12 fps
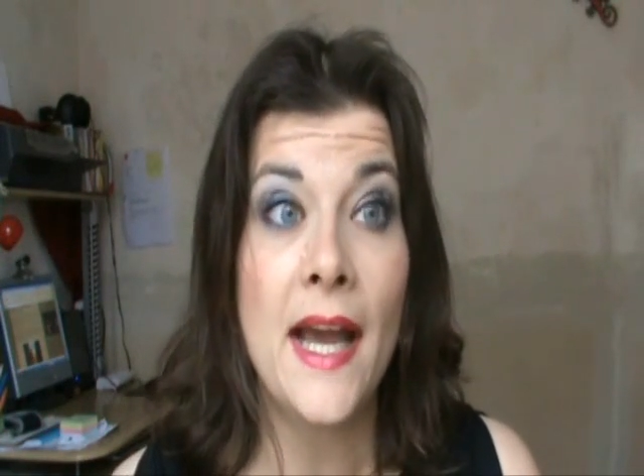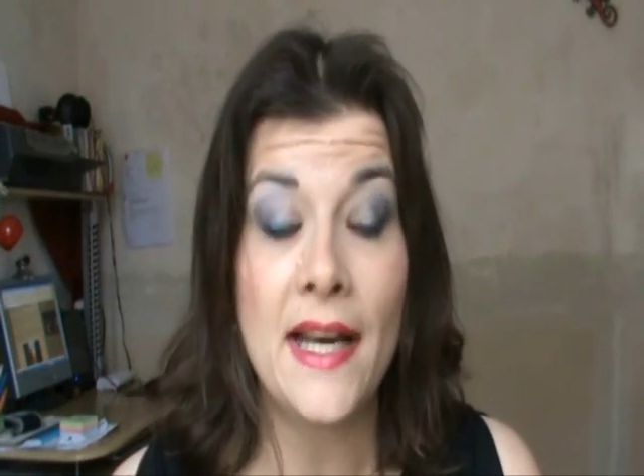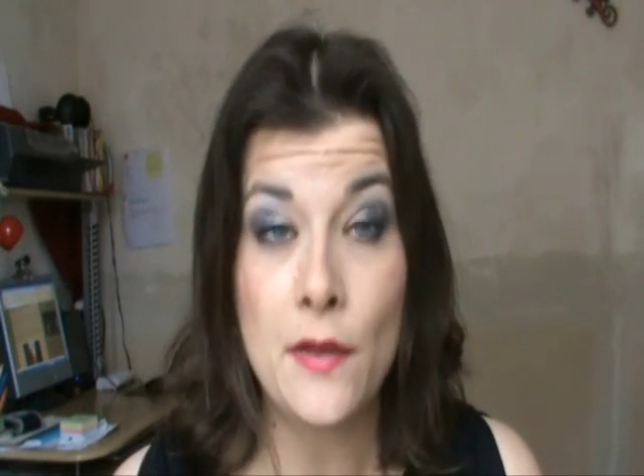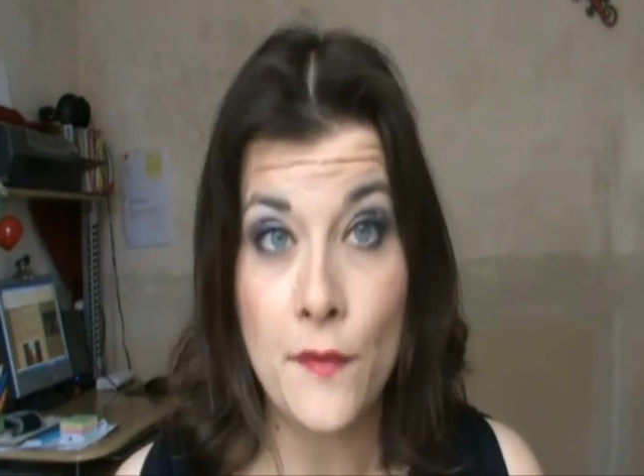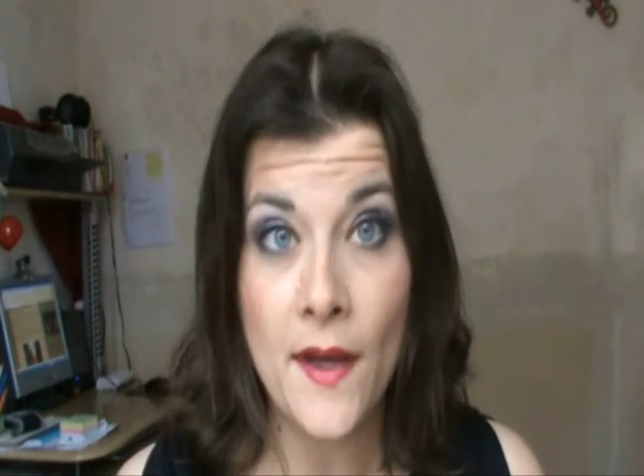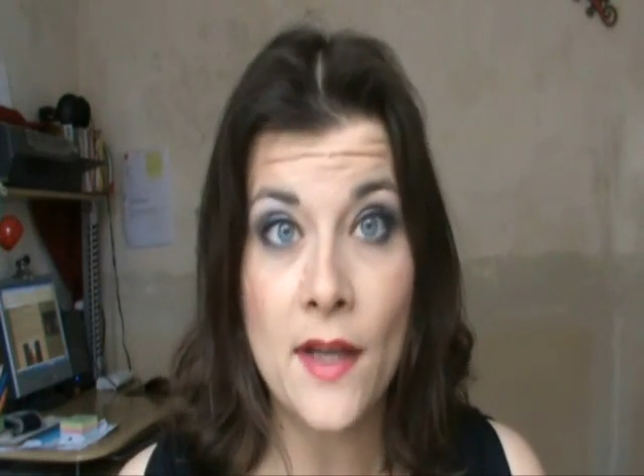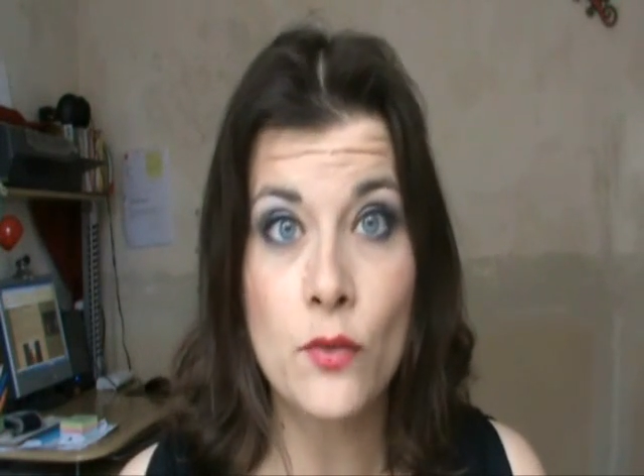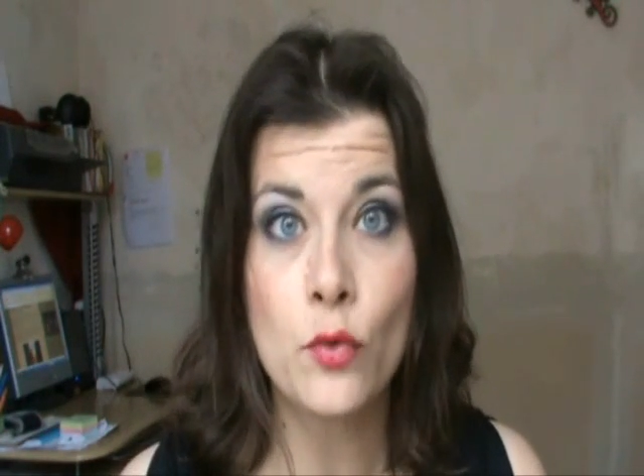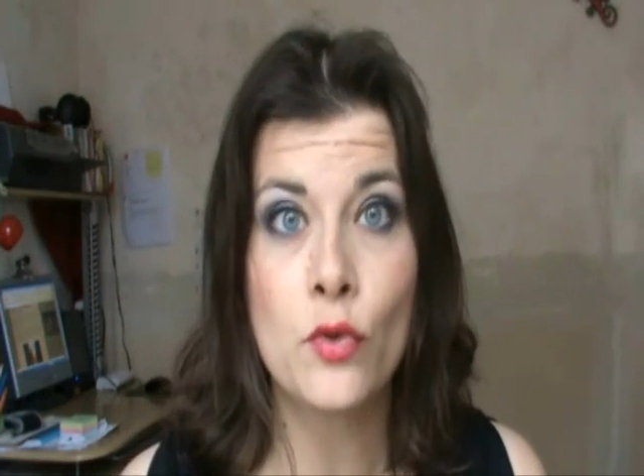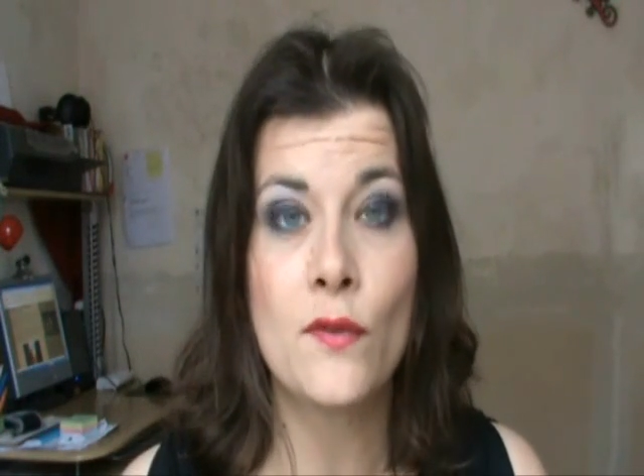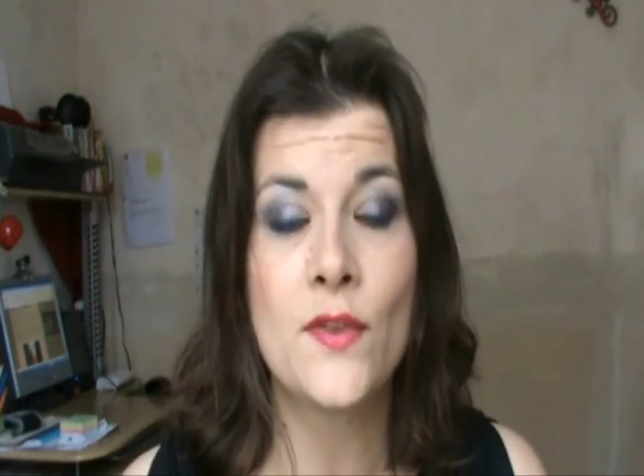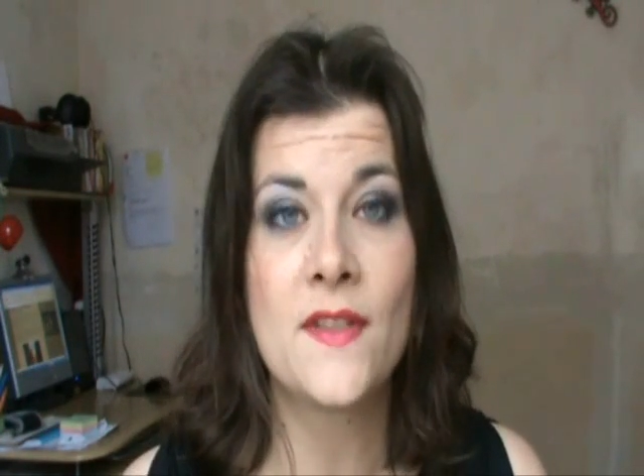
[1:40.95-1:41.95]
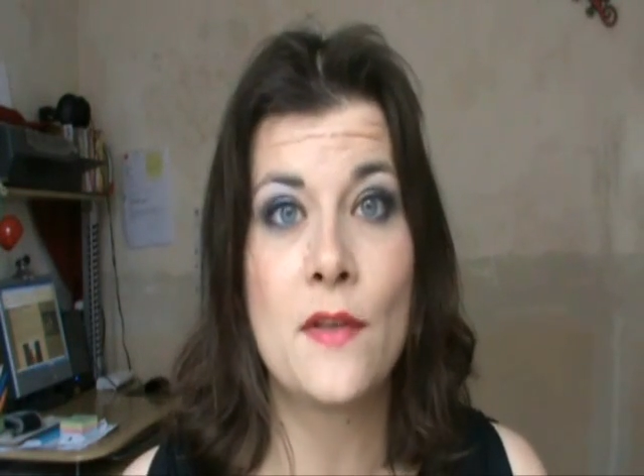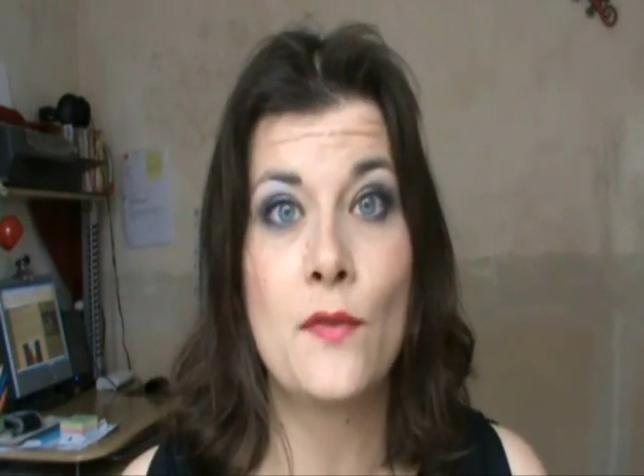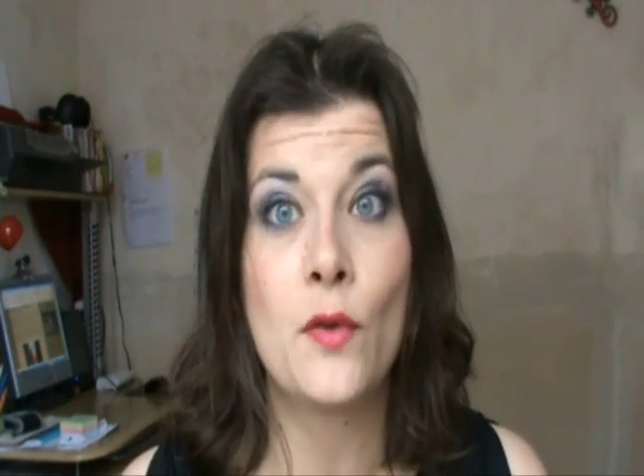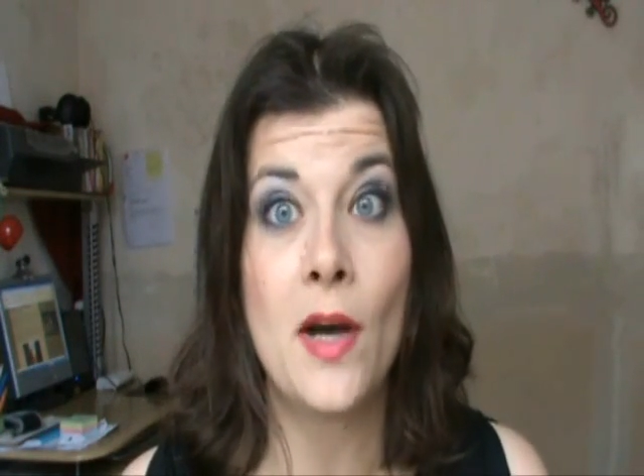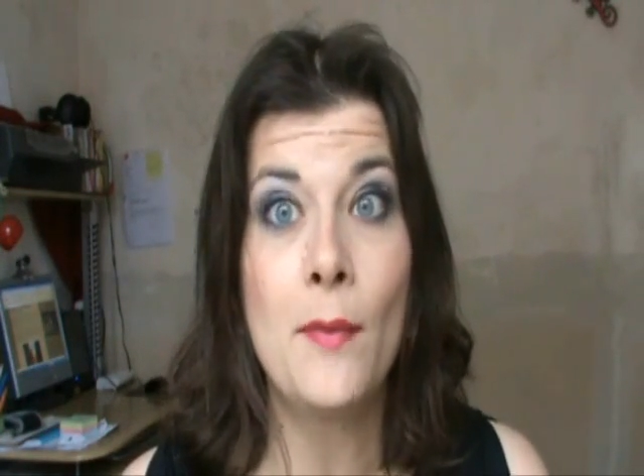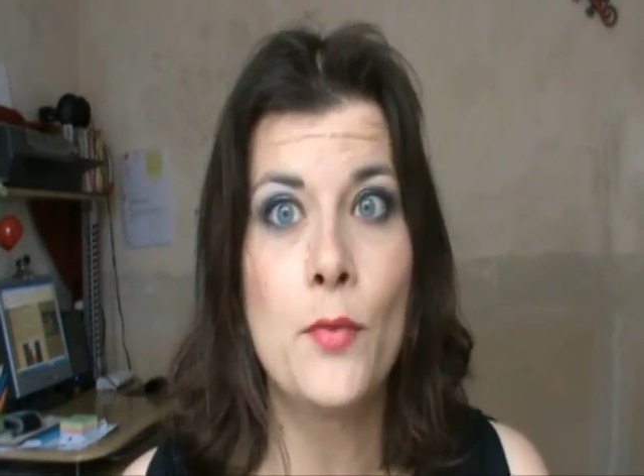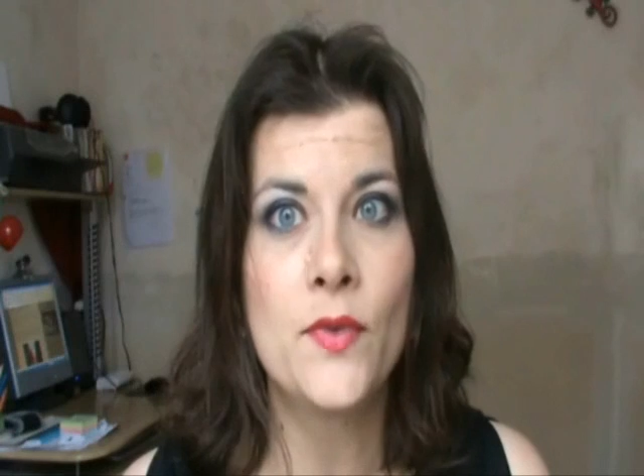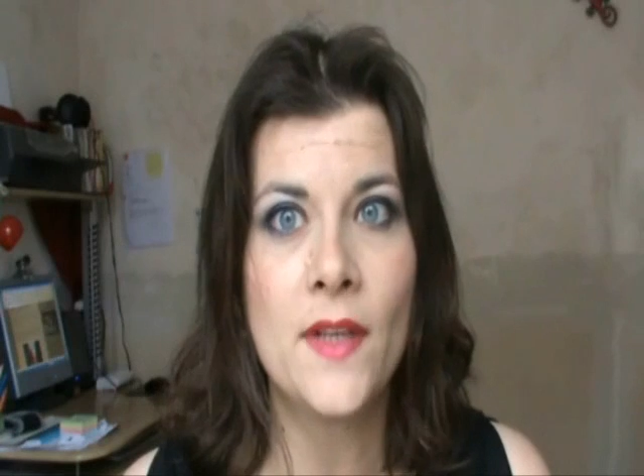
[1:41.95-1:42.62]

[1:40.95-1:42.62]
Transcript: allez faire un tour dans votre Sephora.